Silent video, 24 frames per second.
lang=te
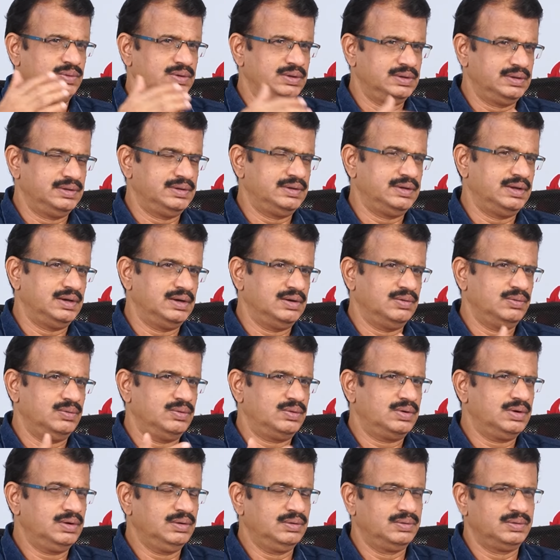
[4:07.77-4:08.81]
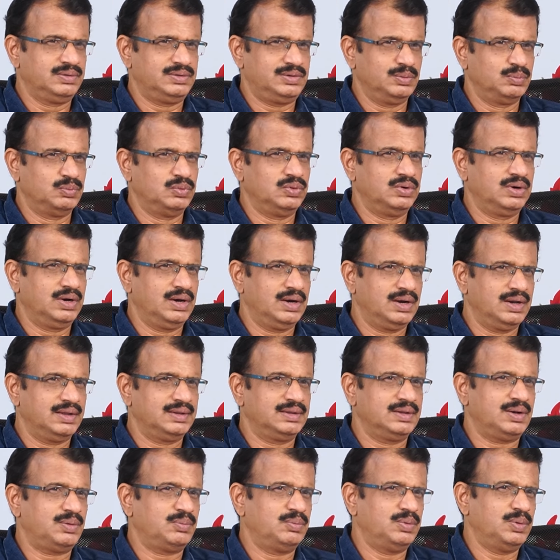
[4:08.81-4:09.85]
ఇది చేయలేదు ఒరే వచ్చి మూడు నెలలు
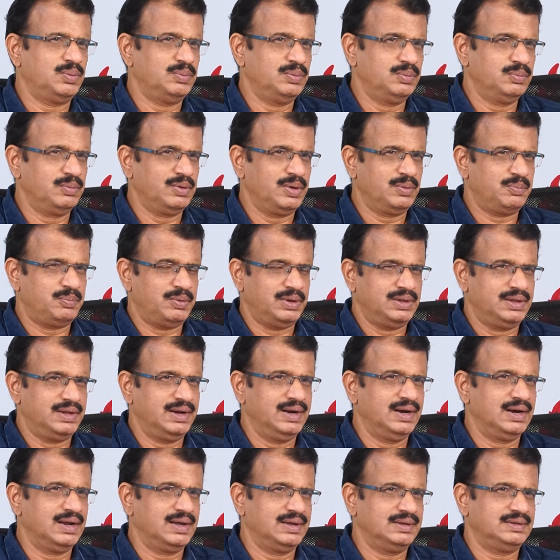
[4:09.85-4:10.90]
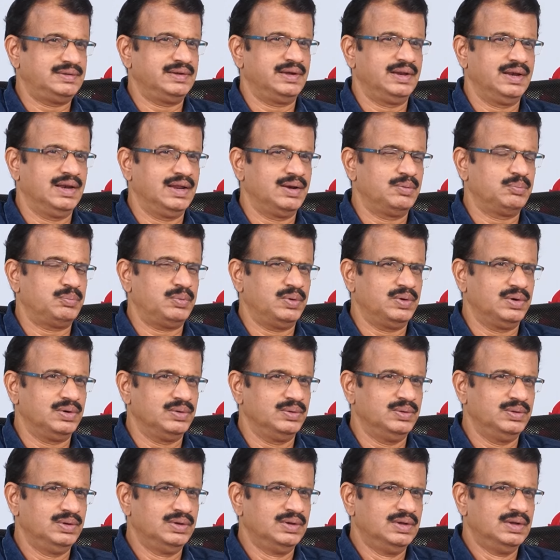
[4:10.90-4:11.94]
ఇంద్రబాబు మీరు పదేళ్ళుగా చేయలేని పనులు